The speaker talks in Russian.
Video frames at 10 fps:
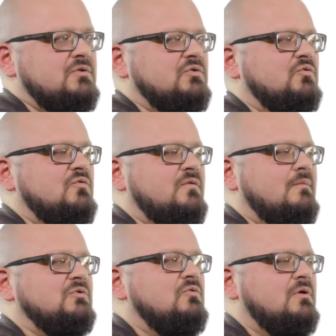то
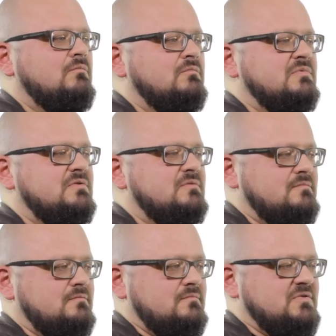во
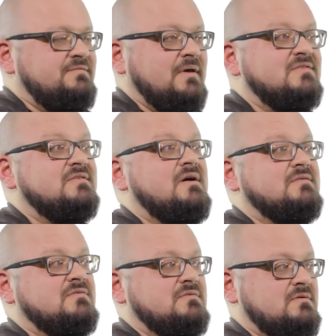многом
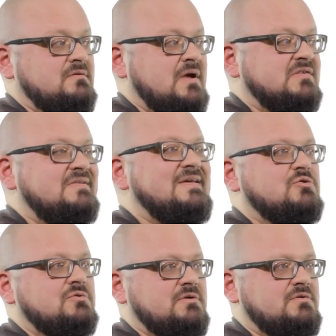дифференциация,
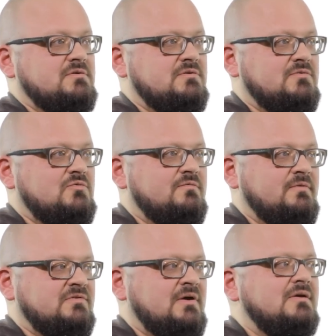различие этих
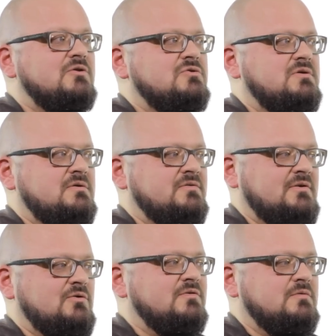языков, разграничение
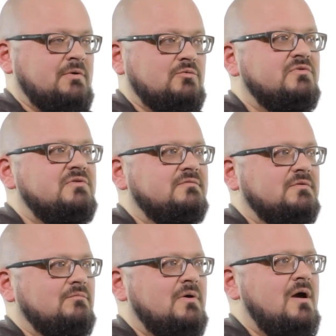становится
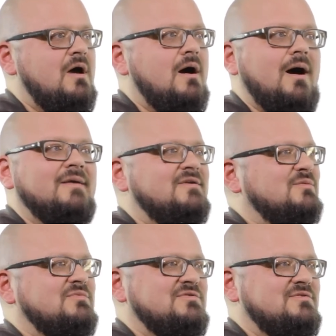продуктивным, а не
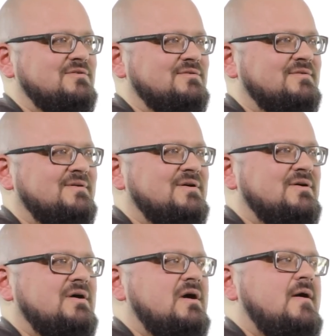объединение.
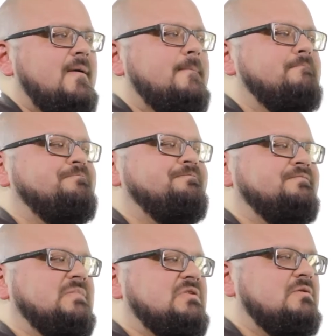
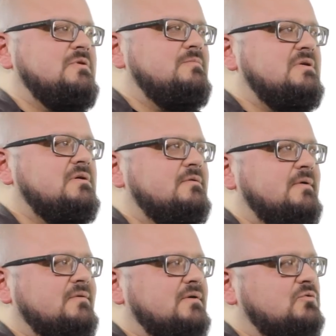Тем не менее,
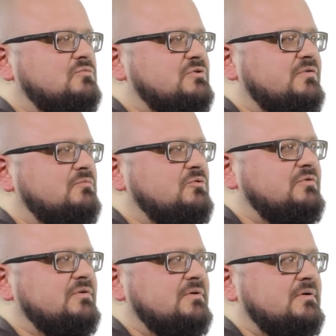говорить о том, что
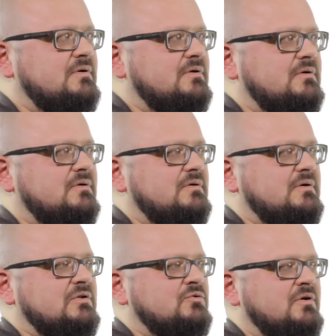семиотика, э,
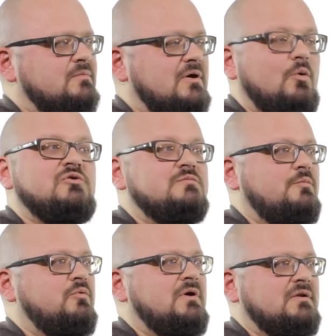которая была очень
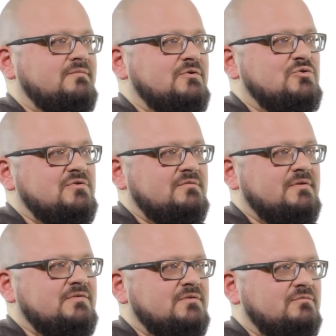популярна в течение
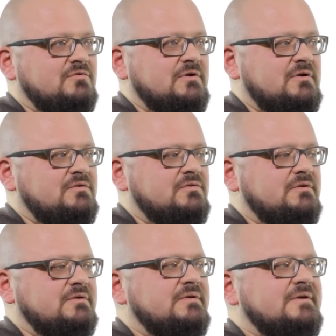20-го
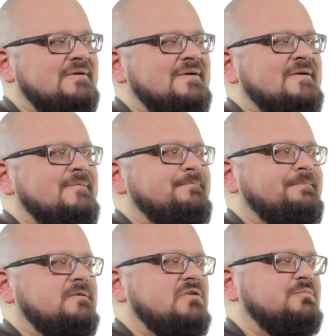столетия, да,
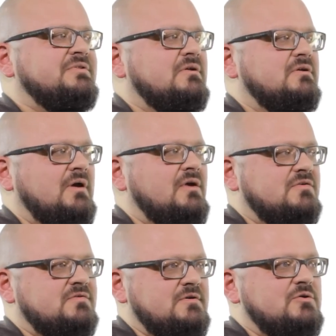испытала
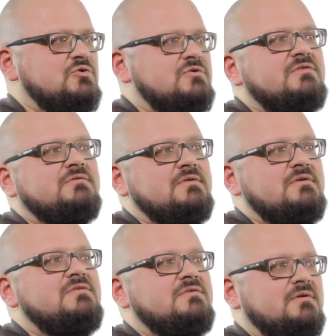кризис и исчезла,
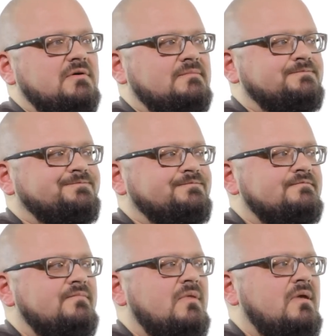нельзя.
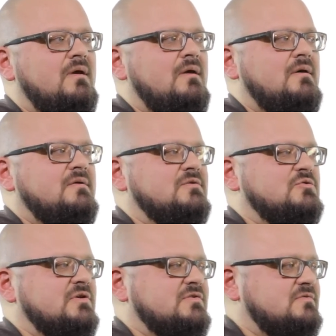
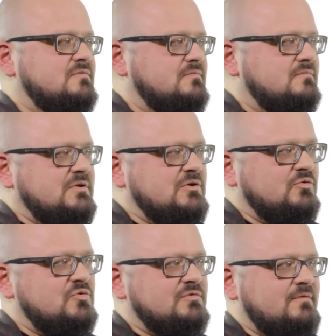Сейчас
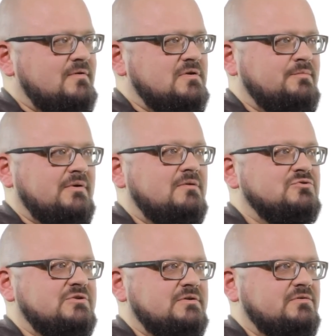ее существование
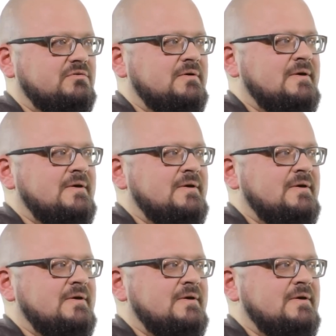продолжается.